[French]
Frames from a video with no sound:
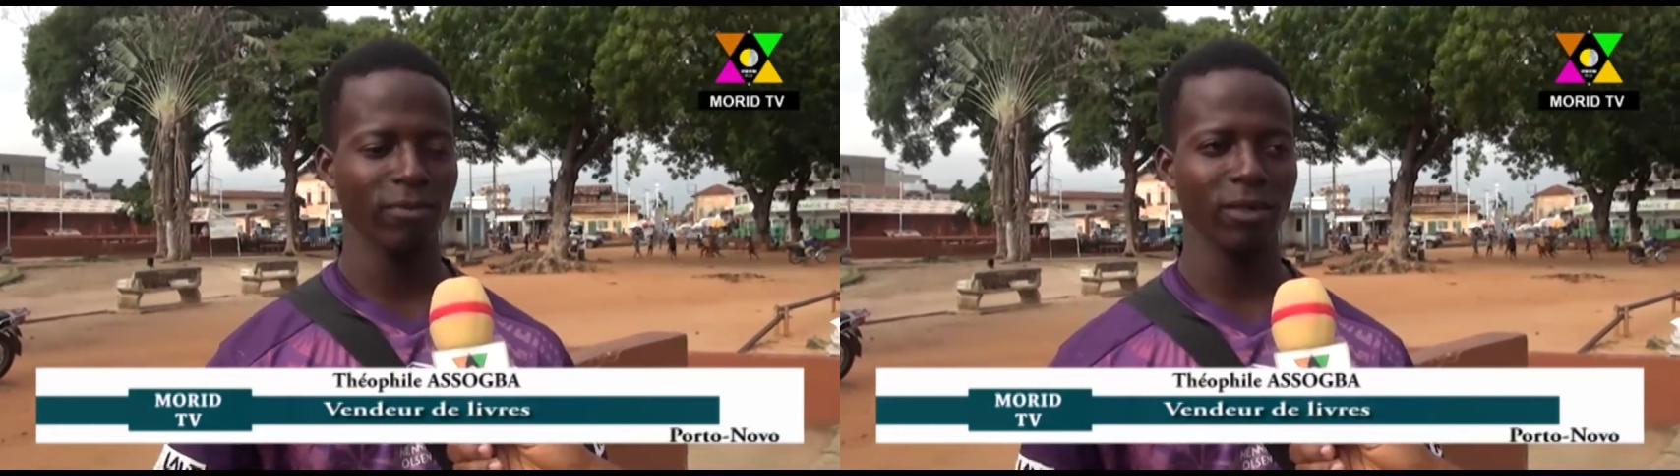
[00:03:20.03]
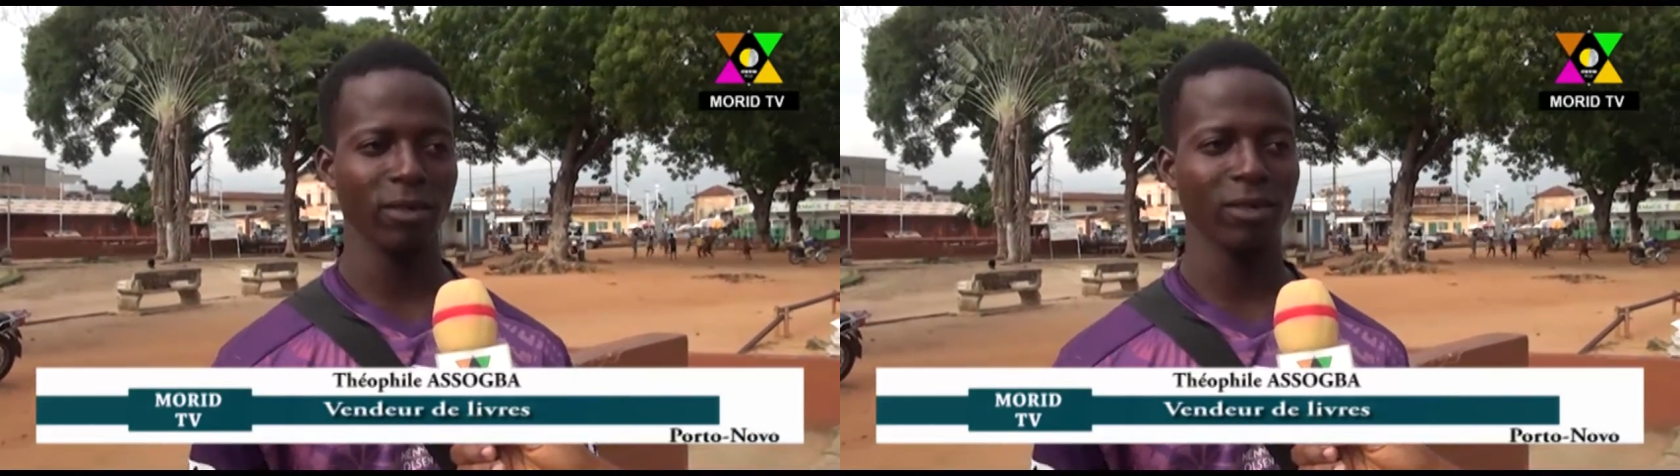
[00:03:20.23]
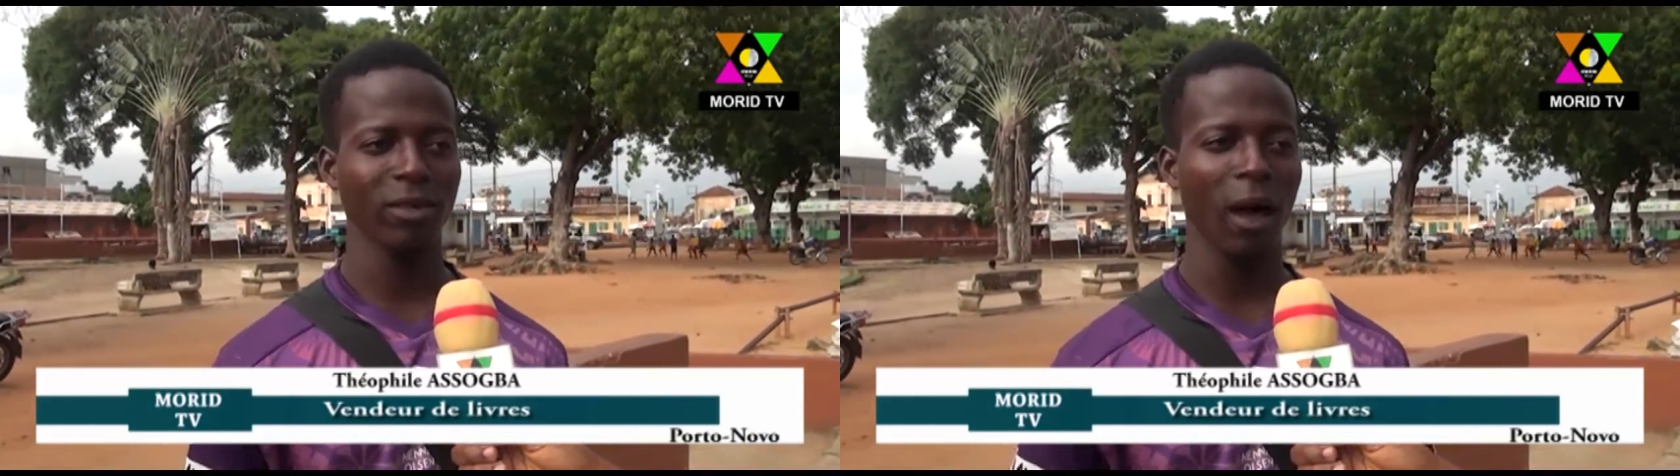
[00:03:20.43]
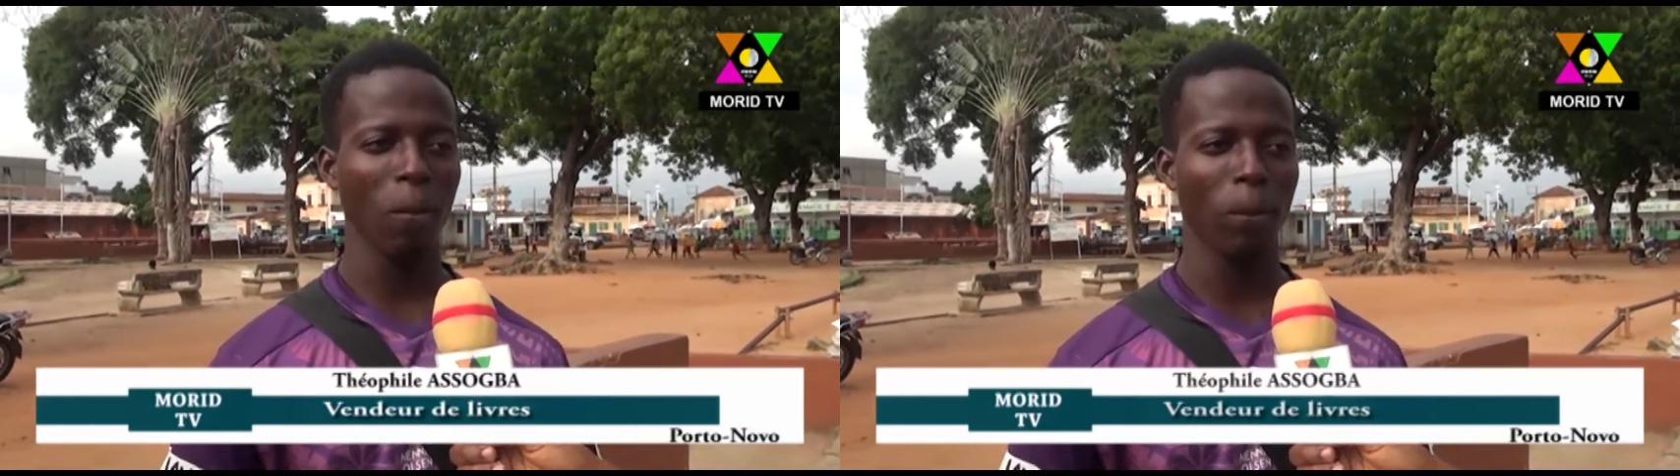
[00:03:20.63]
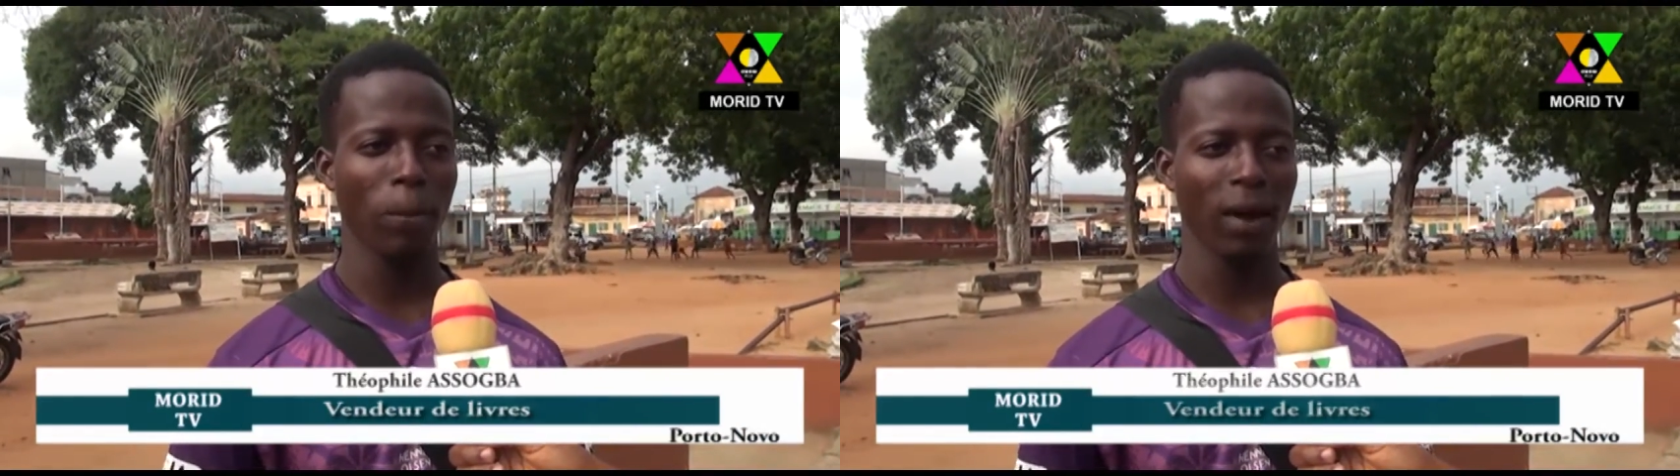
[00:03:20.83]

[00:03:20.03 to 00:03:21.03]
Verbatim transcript: disent qu'il n'y a